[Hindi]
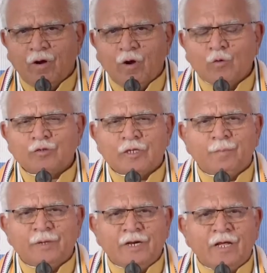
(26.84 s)
और उसका
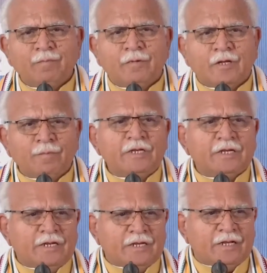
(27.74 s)
परिणाम कब
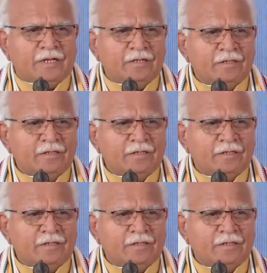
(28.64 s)
निकलेगा